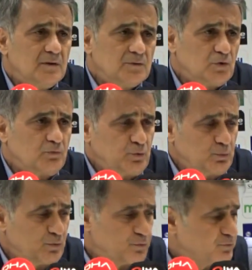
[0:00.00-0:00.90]
çok
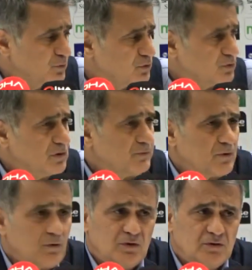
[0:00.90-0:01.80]
büyük bir futbolcu.
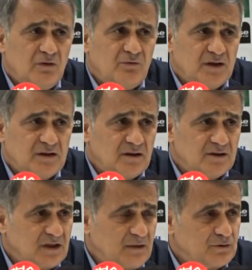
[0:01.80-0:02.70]
Ondan
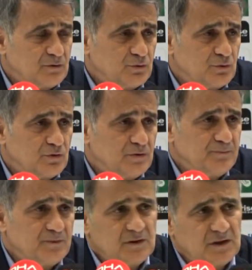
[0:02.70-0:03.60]
faydalanacağımızı düşünüyorum.
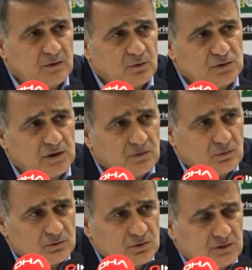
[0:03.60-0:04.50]
Diğer oyuncular da
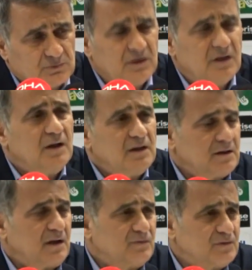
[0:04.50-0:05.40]
olduğu gibi
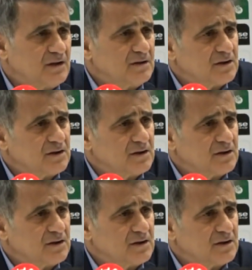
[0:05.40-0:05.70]
taraftarın da